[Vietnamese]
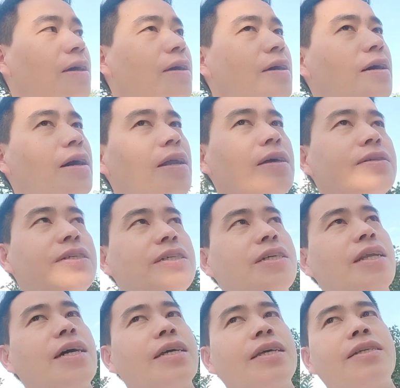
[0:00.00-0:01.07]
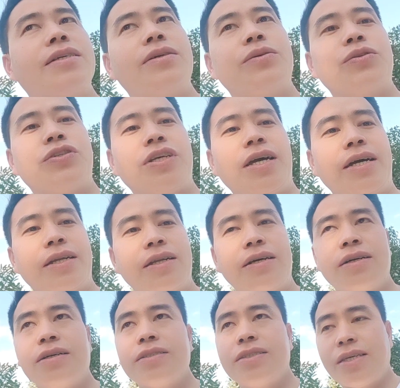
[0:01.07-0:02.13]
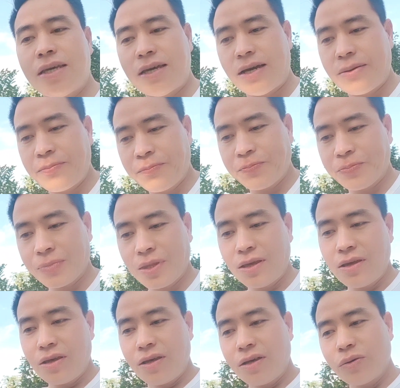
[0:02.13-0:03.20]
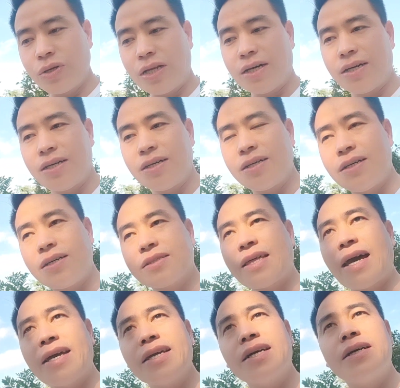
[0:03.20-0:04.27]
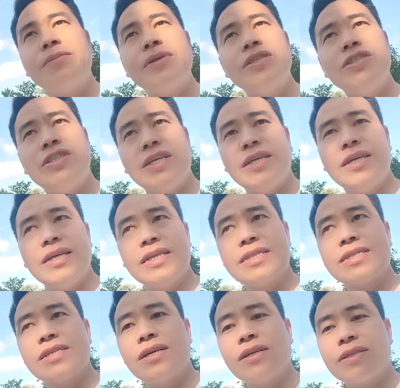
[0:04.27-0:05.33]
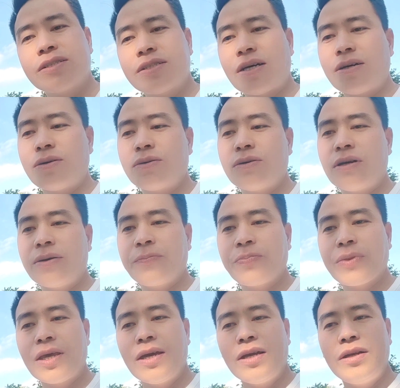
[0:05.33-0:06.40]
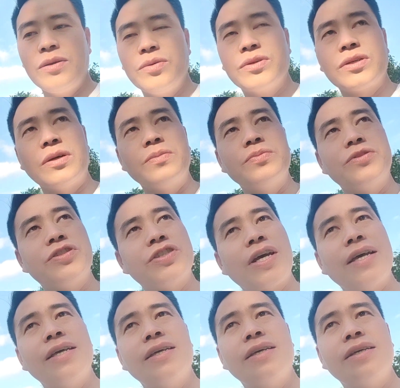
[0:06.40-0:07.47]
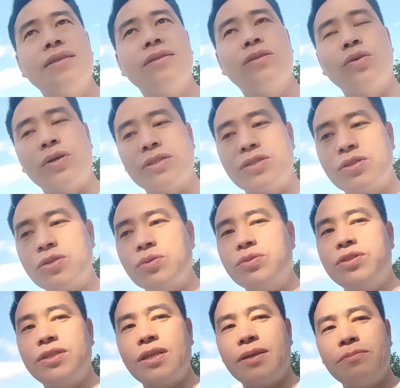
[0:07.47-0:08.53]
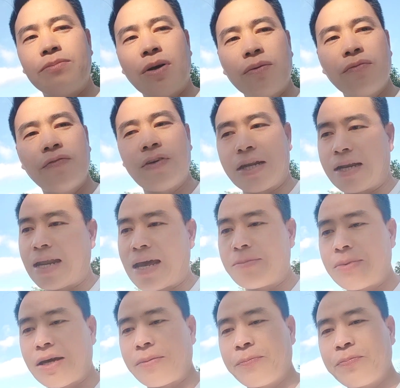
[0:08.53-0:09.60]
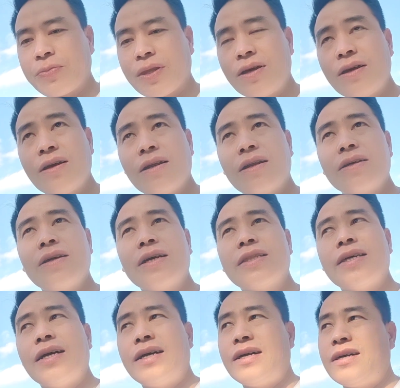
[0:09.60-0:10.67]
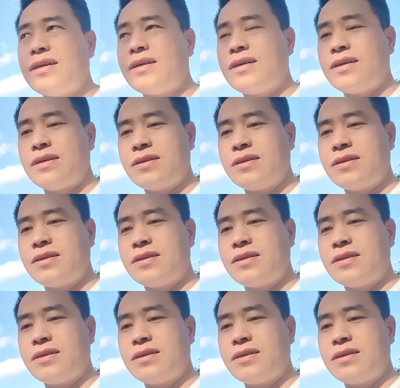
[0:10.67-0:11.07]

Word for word: ờ, lần chỉ sẽ đời nhớ trâu lúc xí hở nọ chè ờ, quý lo thấy không minh gì cho trâu lúc công tranh thuộc du chi mong Việt Nam nè là do thì ờ,